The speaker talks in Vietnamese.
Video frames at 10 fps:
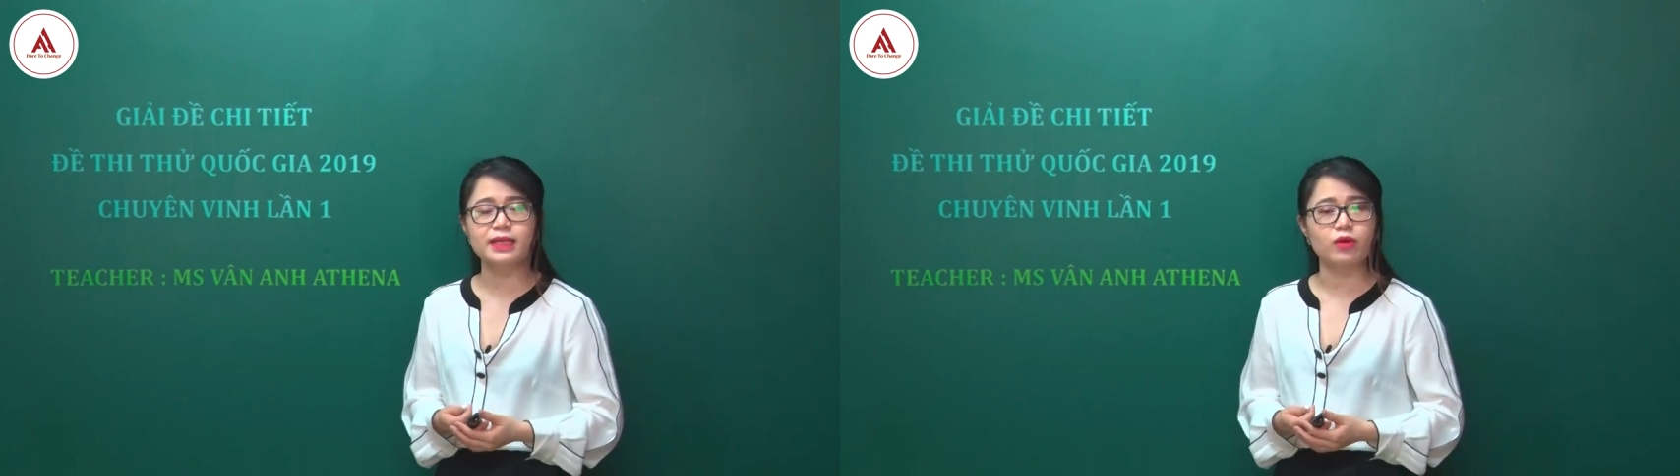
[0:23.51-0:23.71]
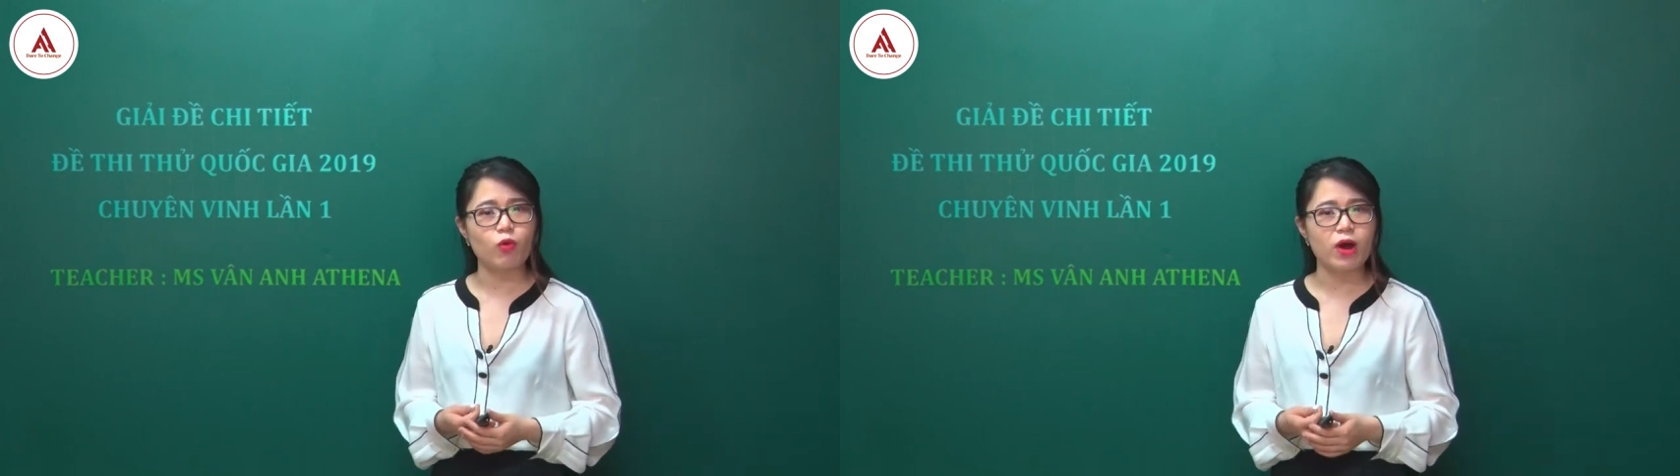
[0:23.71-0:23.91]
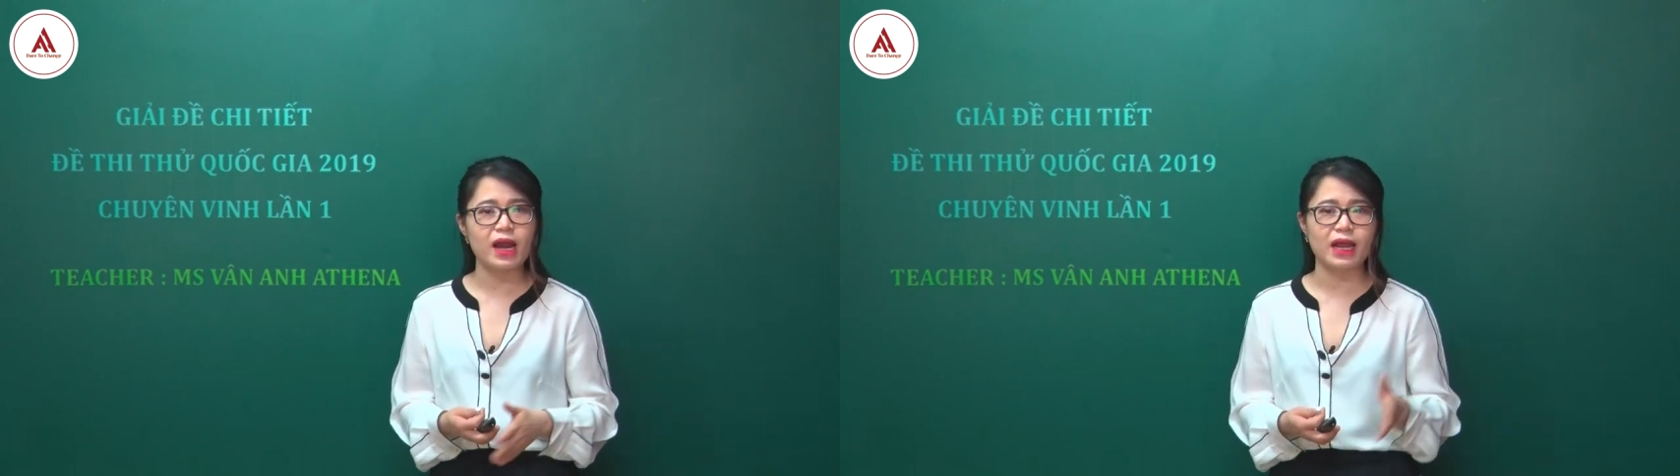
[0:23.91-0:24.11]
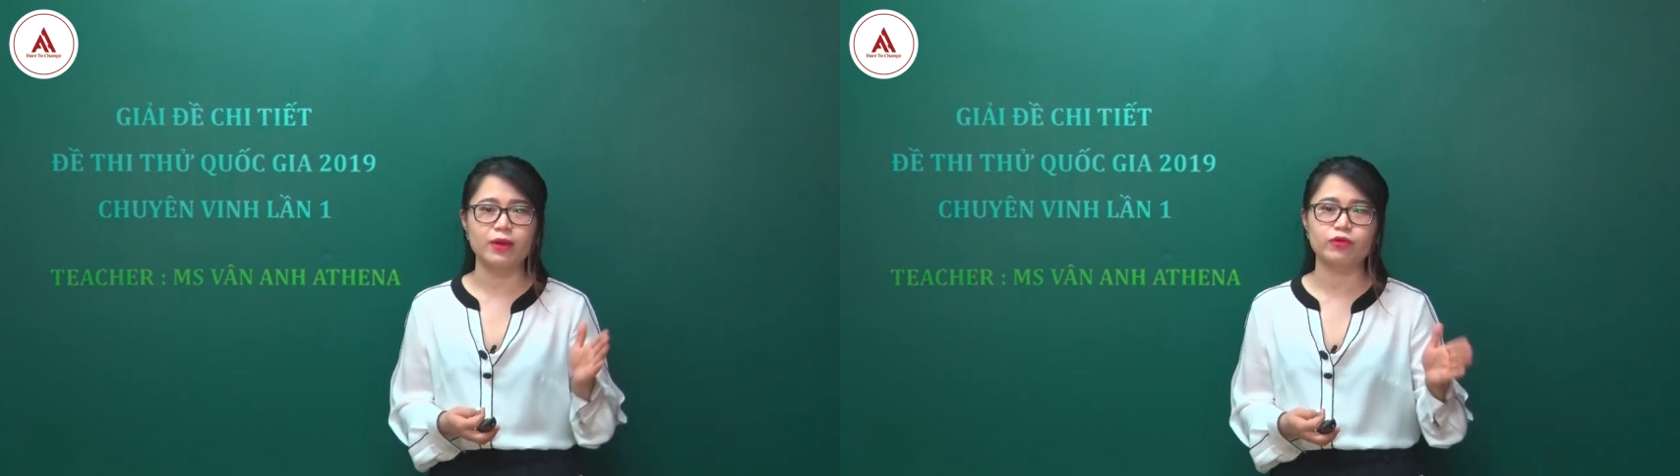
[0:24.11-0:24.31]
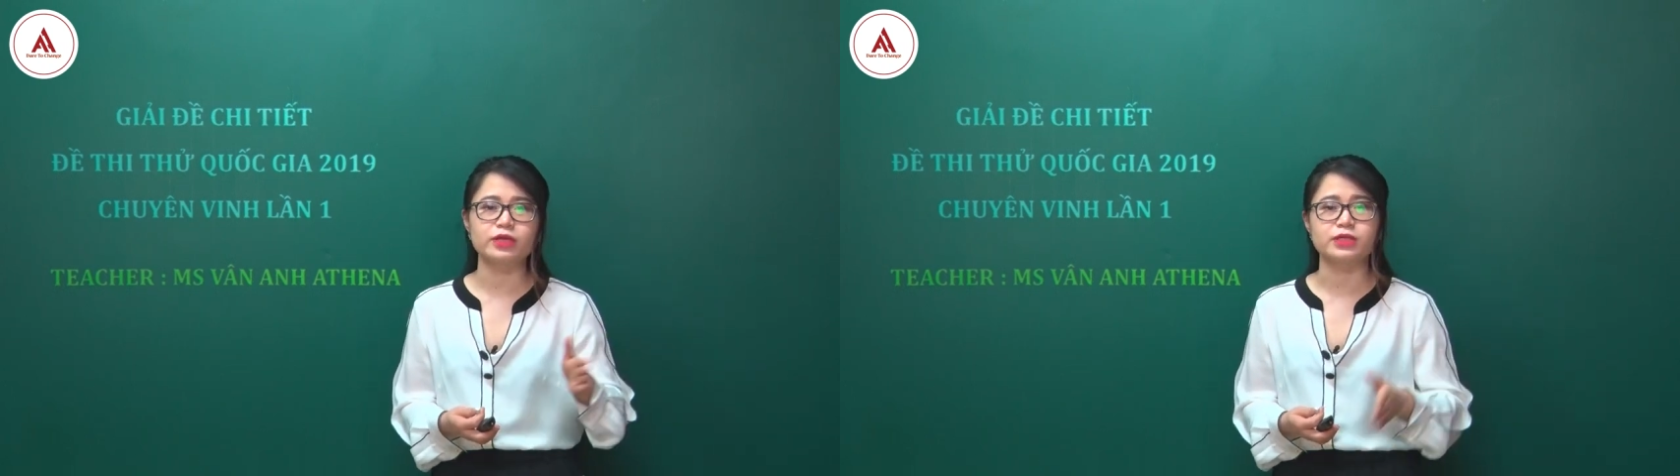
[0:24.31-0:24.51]
sách giáo khoa là
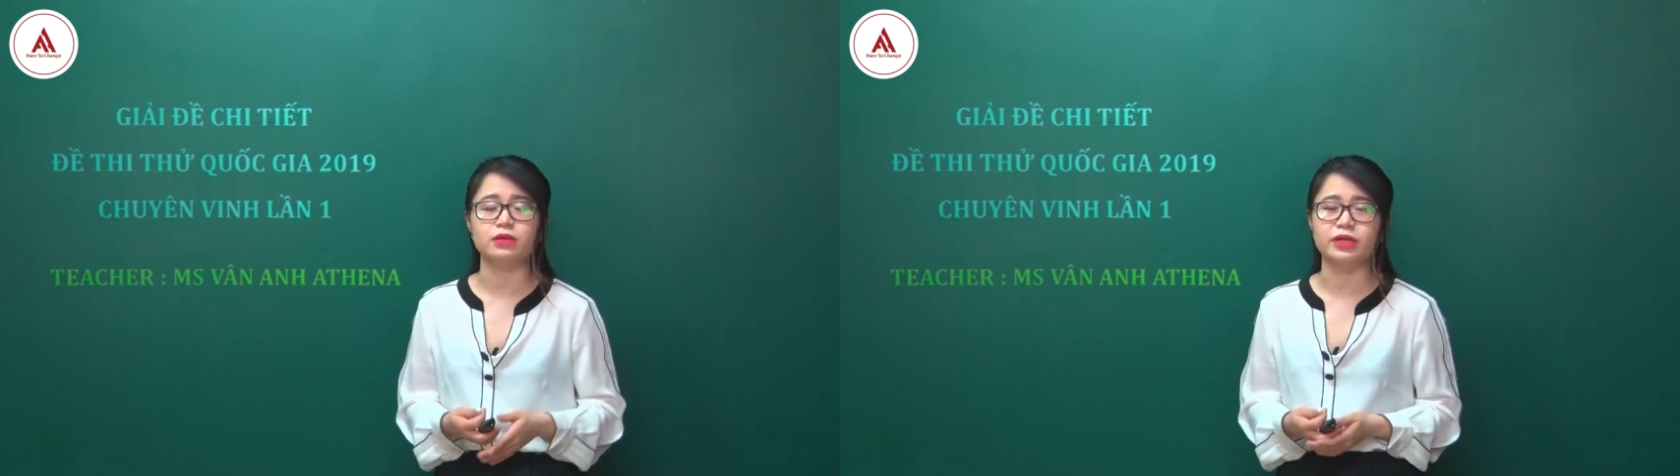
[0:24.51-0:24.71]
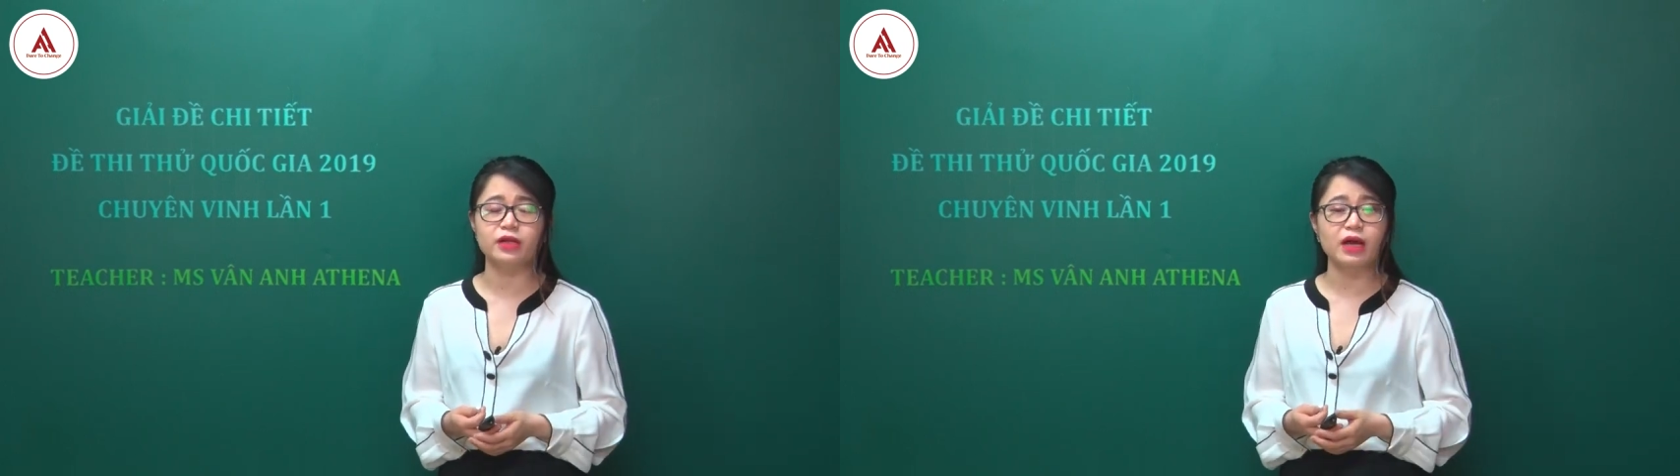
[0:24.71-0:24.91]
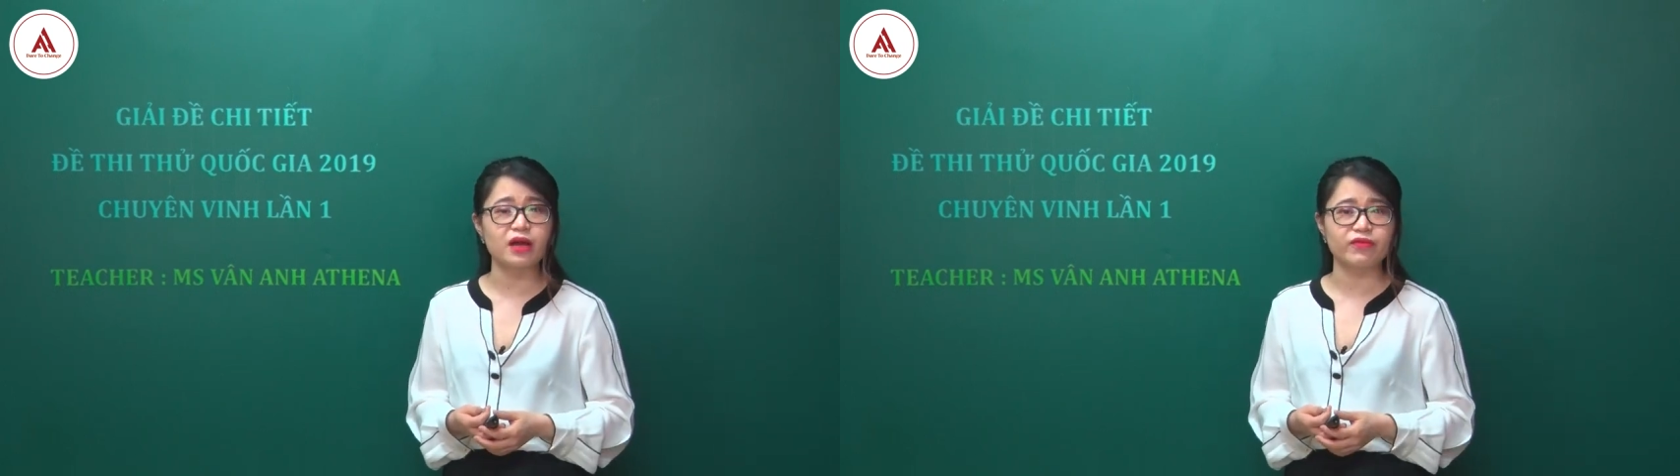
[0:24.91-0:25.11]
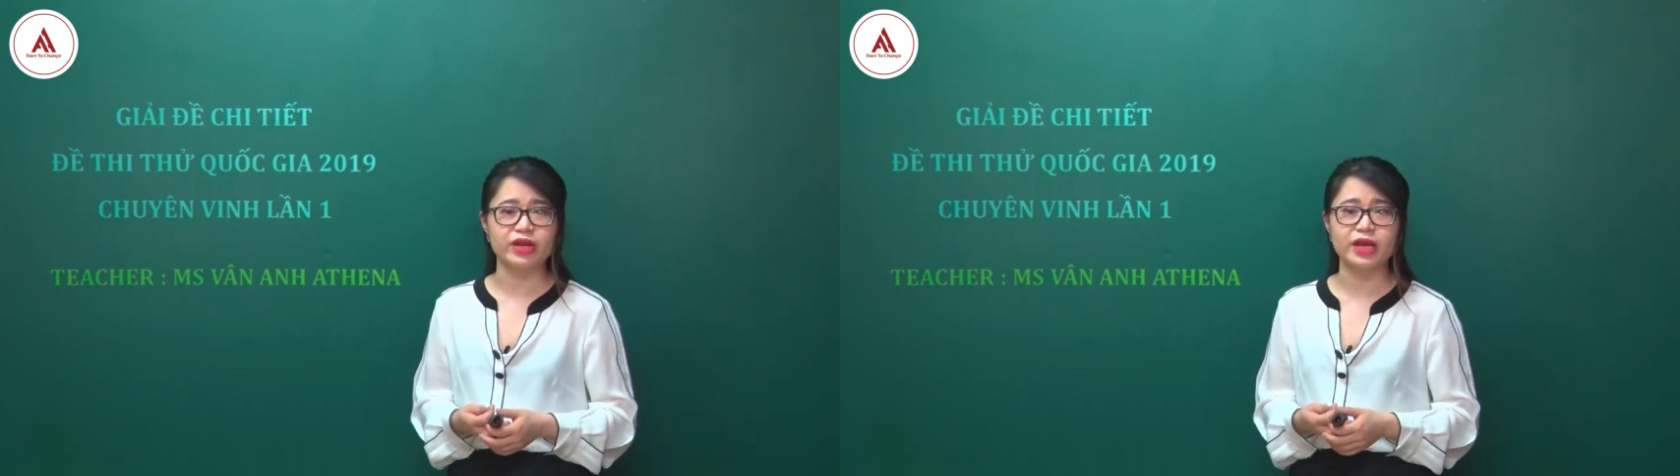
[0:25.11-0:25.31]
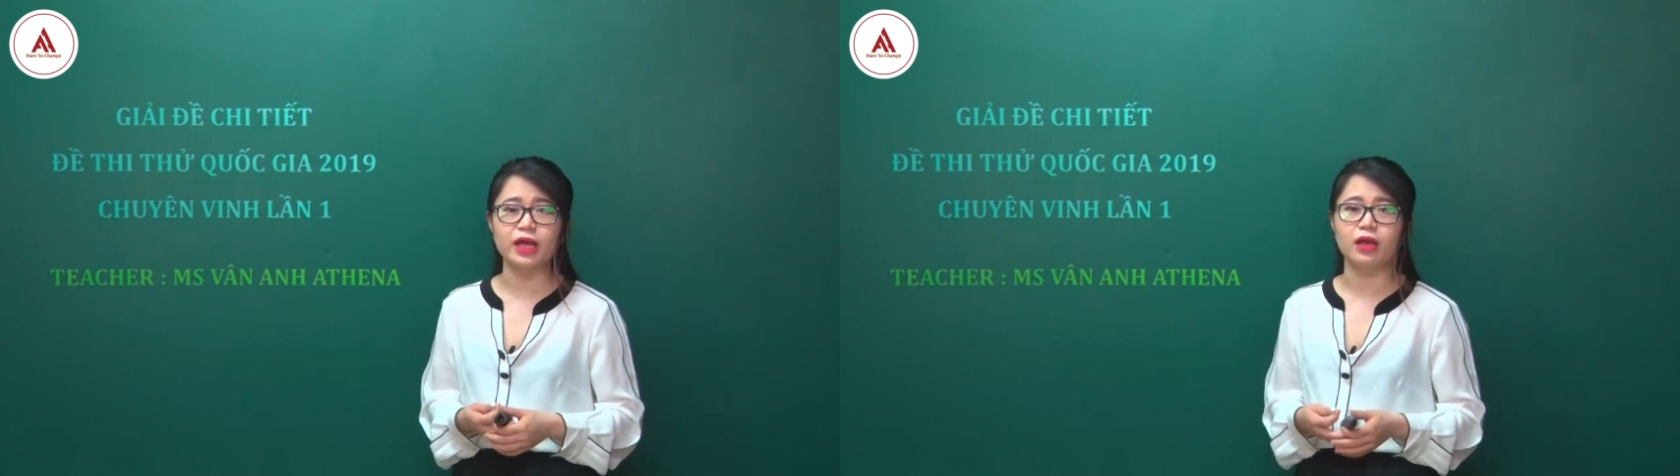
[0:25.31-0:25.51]
các em có thể xử lý được các cái
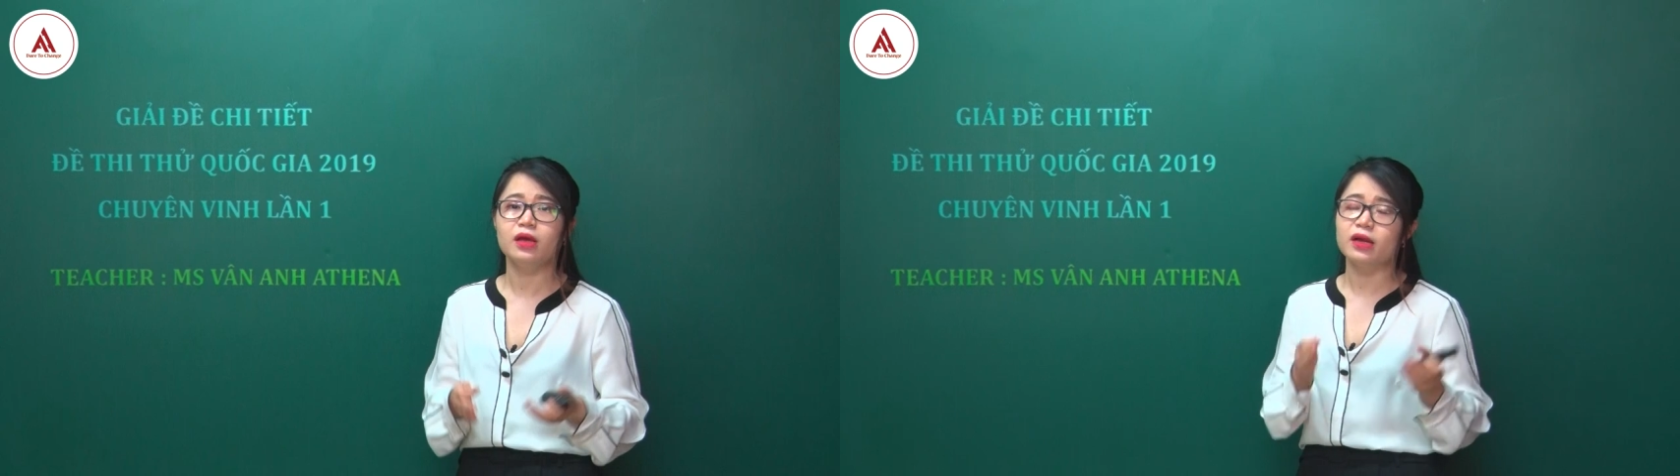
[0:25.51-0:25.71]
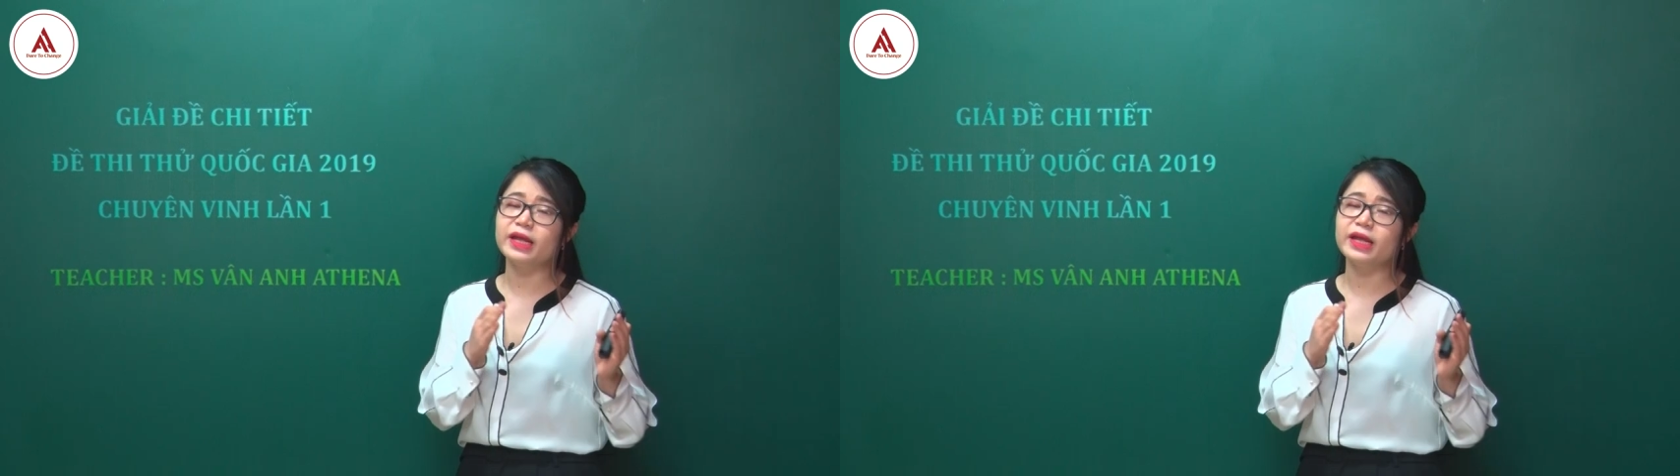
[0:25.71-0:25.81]
vấn đề